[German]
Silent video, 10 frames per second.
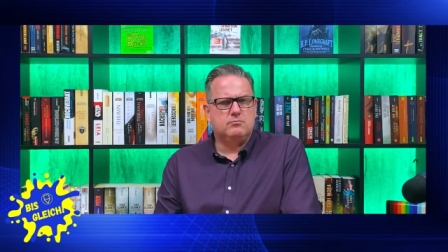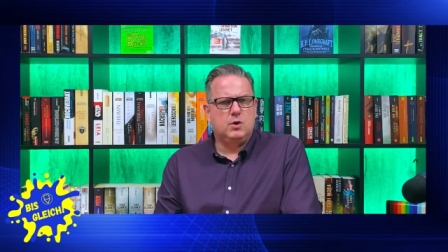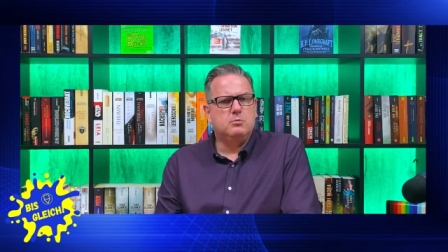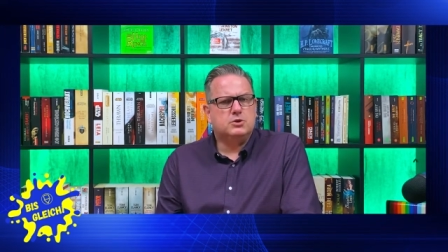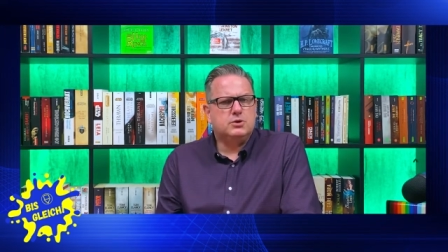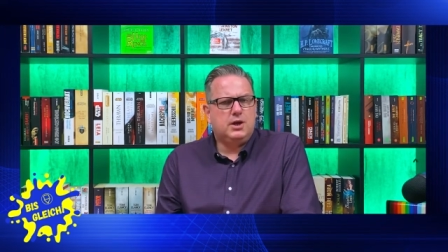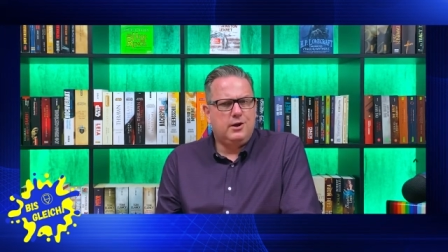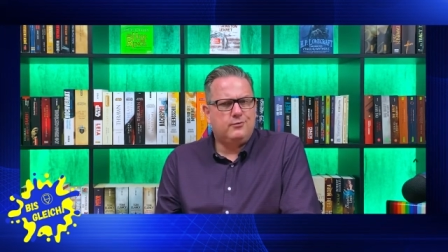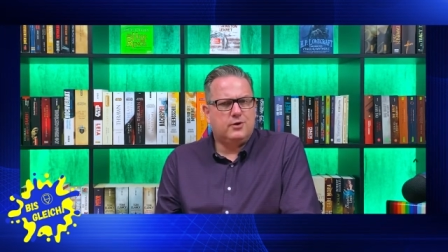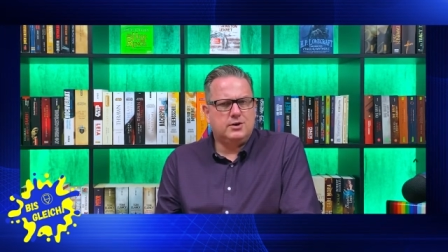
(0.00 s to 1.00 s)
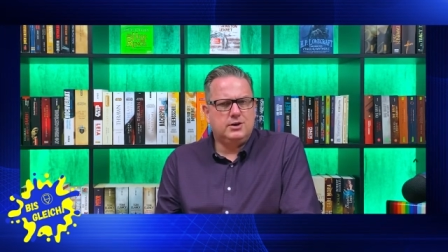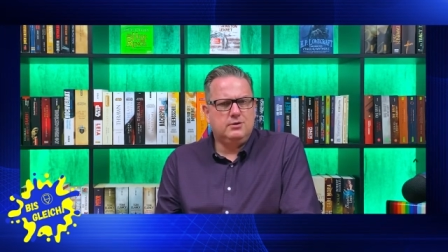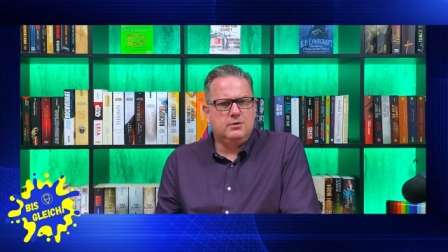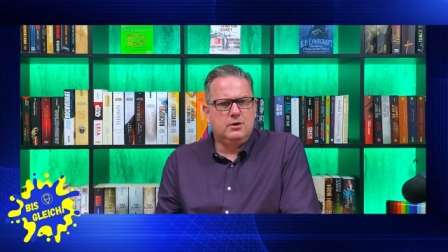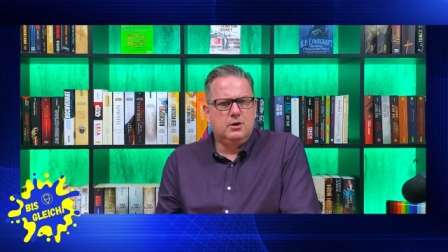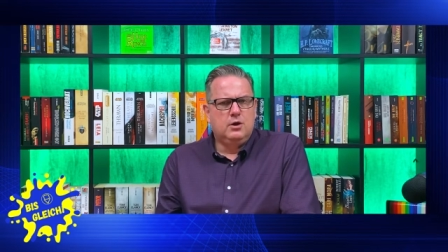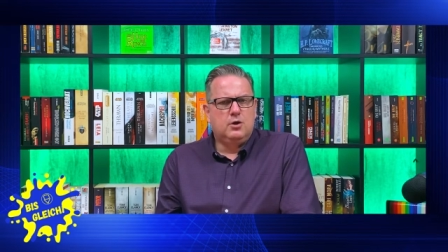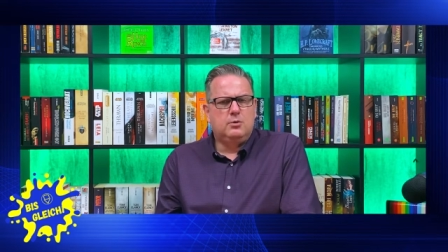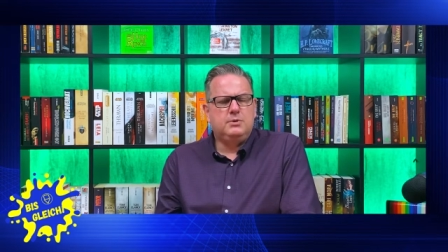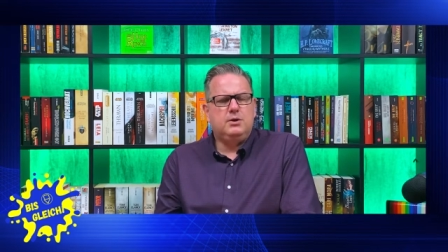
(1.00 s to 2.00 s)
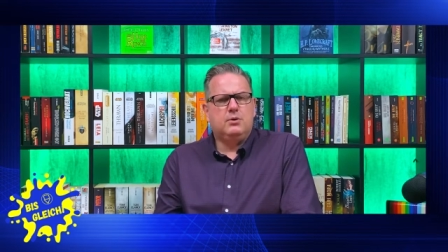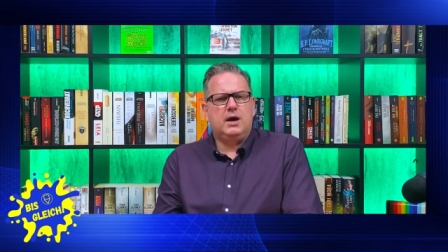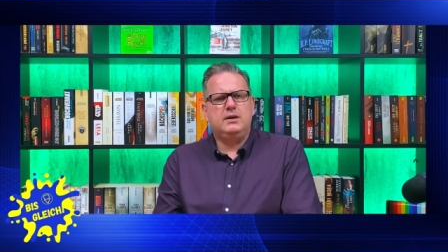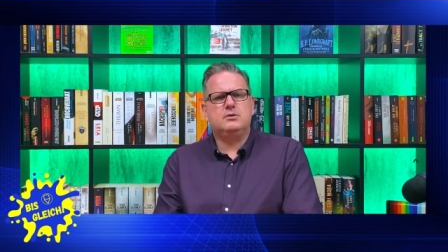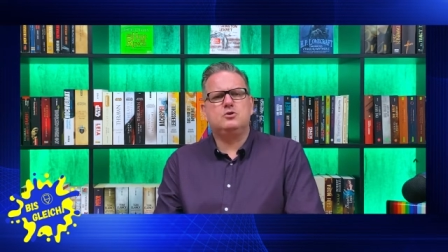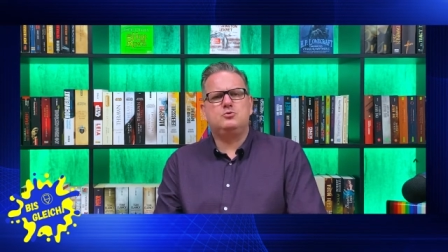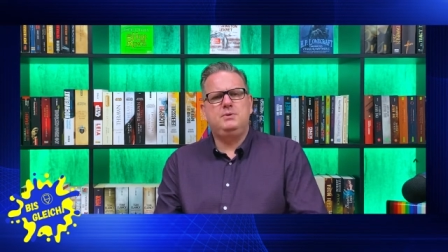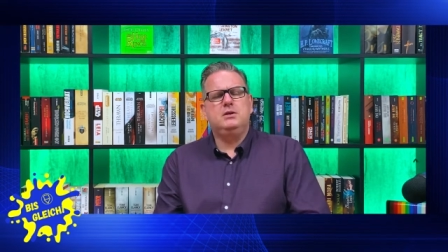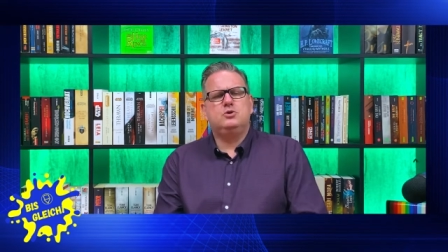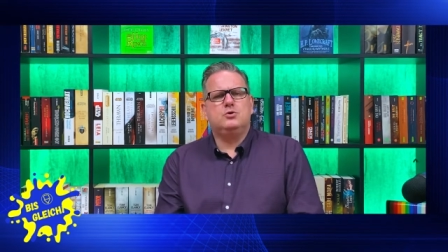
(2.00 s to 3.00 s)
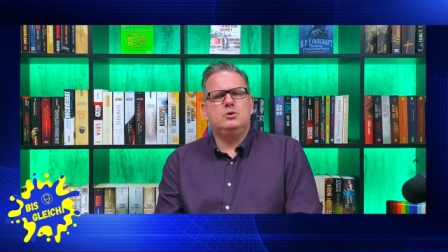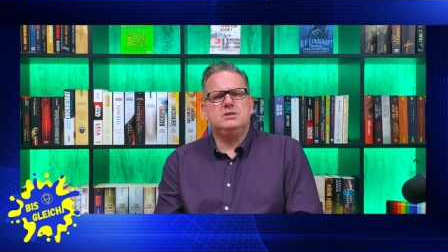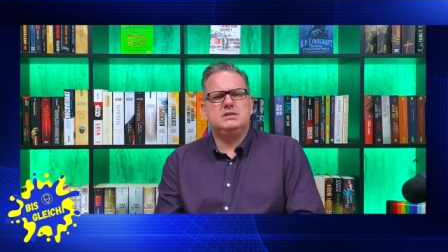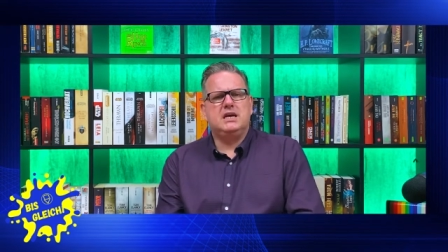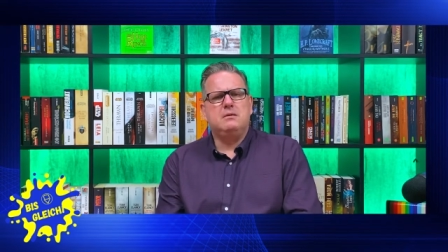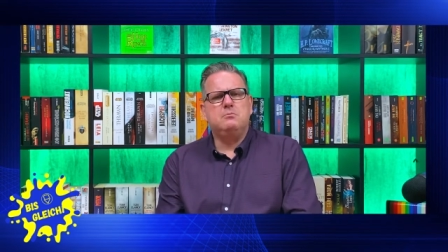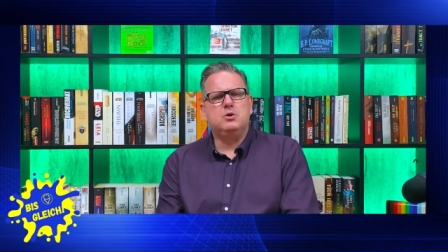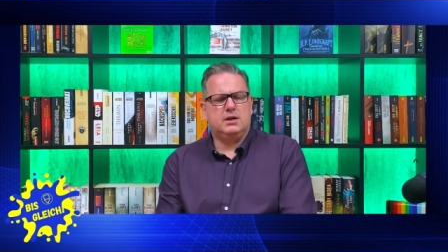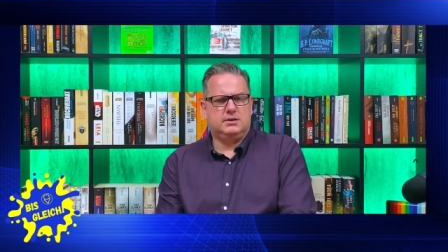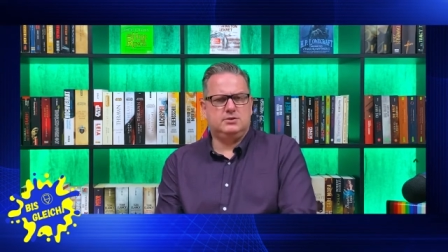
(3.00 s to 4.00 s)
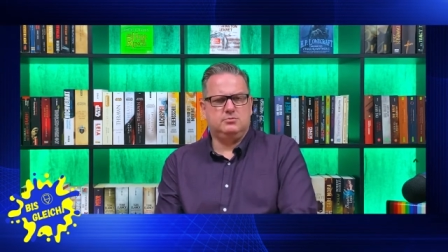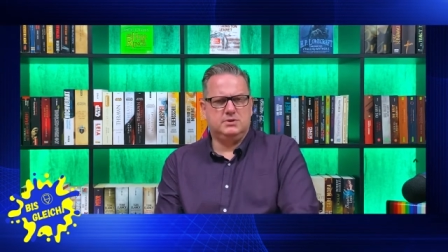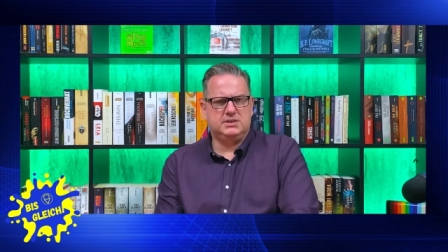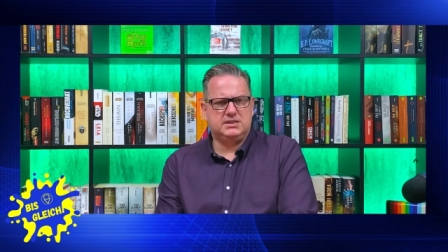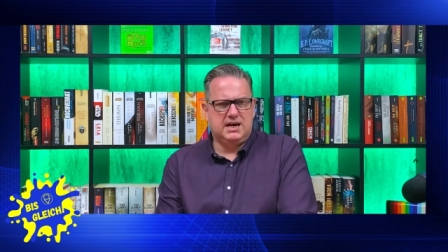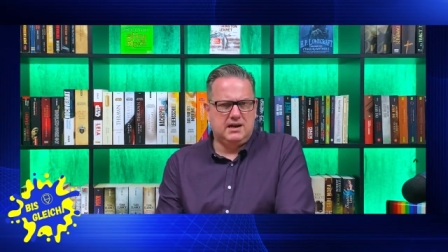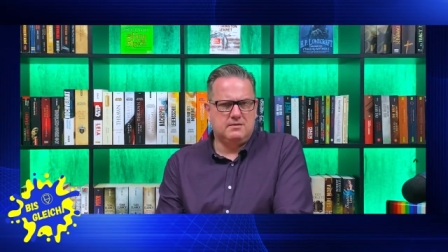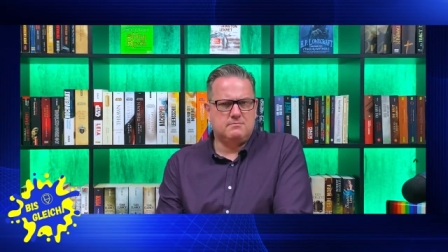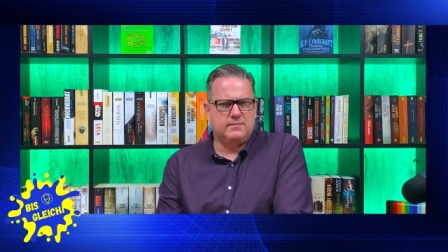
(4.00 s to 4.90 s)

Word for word: Er musste Geld verdienen, um die horrenden Spielschulden seiner Mutter zu bezahlen.